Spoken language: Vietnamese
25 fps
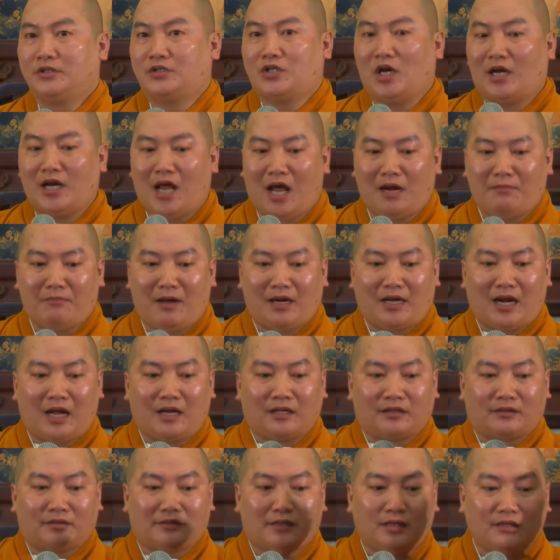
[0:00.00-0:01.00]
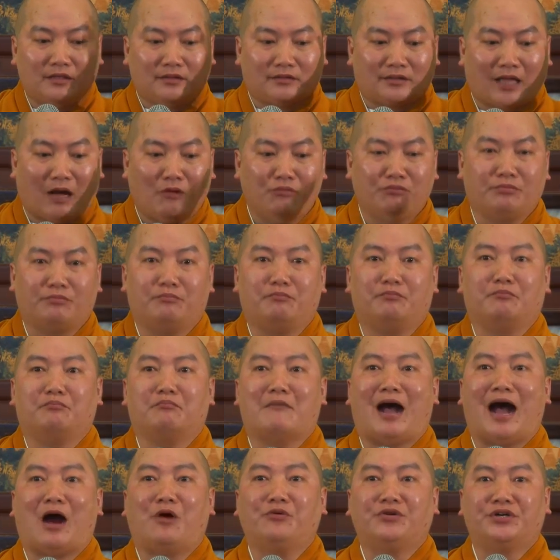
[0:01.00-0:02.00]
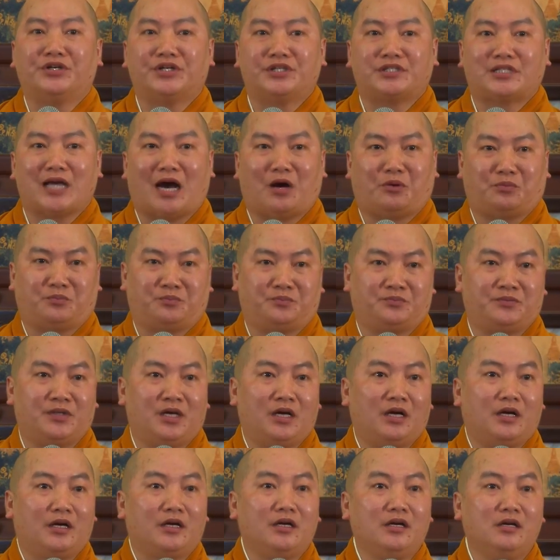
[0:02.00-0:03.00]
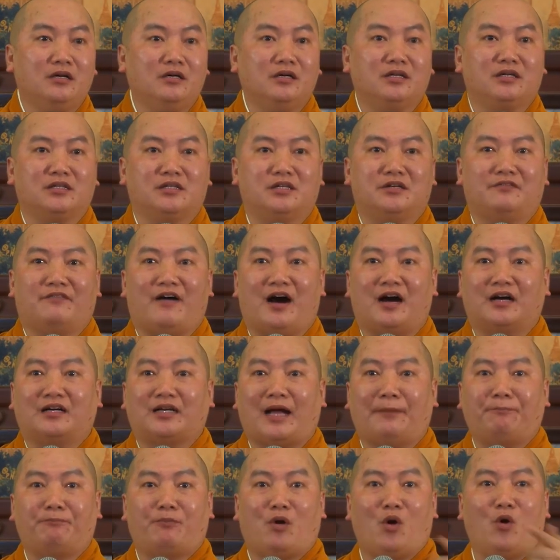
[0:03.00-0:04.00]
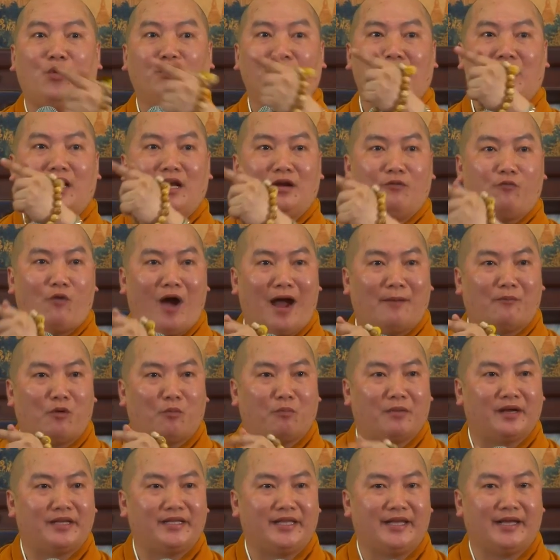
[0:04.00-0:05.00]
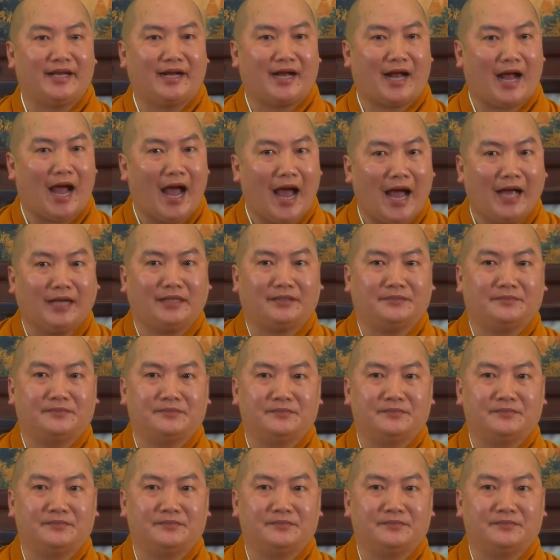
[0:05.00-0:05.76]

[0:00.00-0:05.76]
Cho nên bác này tức tốc bảo người chồng đưa người vợ cấp cứu đi qua một bệnh viện khác.